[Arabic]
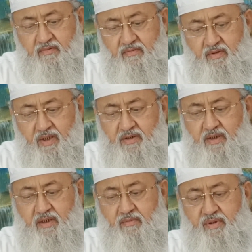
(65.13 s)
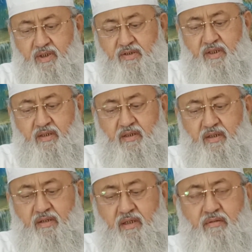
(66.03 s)
وأن النبي صلى
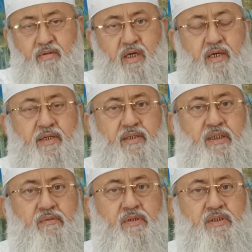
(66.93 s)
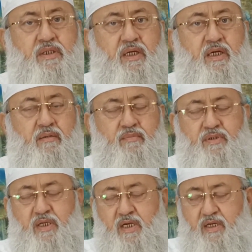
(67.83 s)
الله عليه وسلم
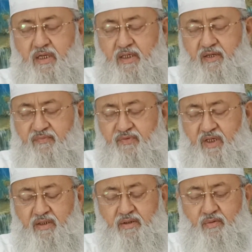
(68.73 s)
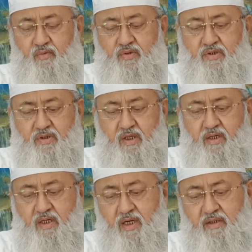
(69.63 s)
كان يفتتح
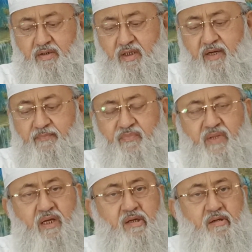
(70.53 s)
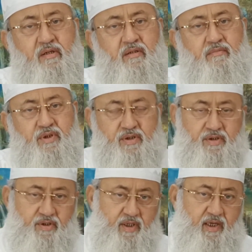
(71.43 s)
الصلاة
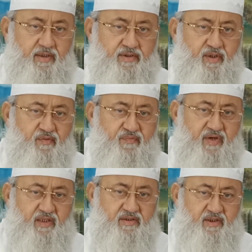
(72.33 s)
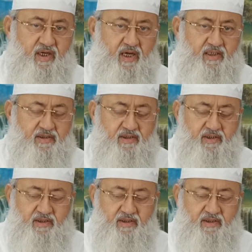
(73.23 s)
بقراءة الفاتحة